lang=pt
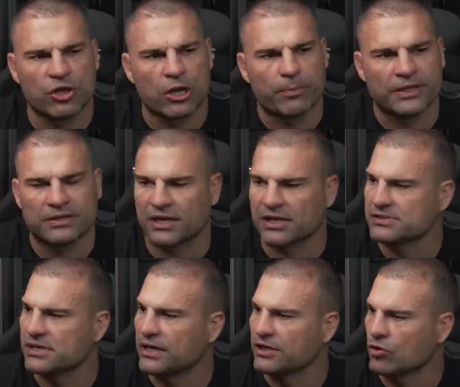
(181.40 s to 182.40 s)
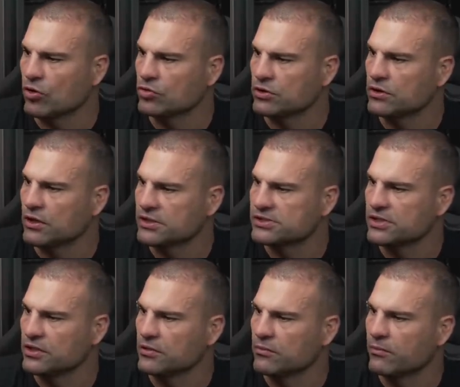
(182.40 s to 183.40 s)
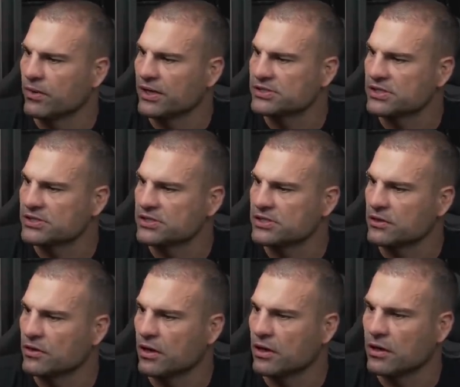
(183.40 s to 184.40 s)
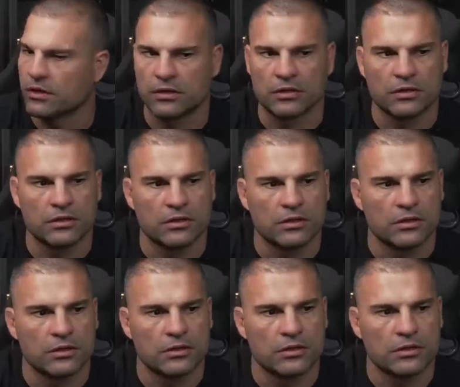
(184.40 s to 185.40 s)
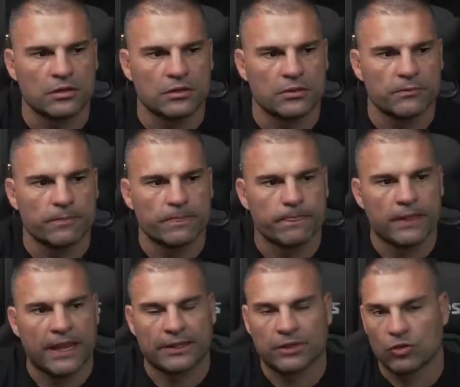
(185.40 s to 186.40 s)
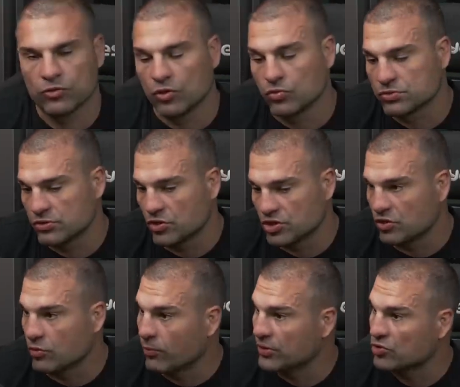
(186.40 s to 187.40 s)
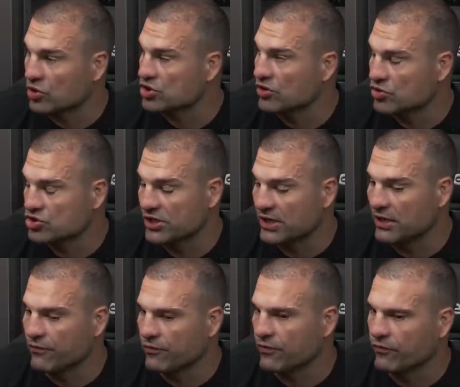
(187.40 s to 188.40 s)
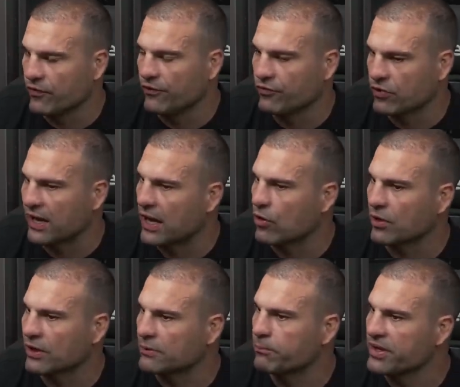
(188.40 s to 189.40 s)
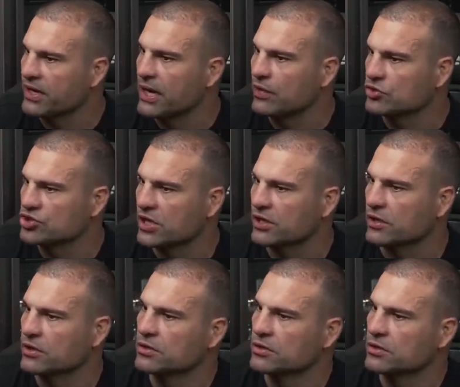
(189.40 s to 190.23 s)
hora pra entrar certo, igual assim, mas assim. Eu acho assim, que sim. Né, então, eu não, mas eu, achei que ele, ele caraca, o cara tá pingando. Tu gosta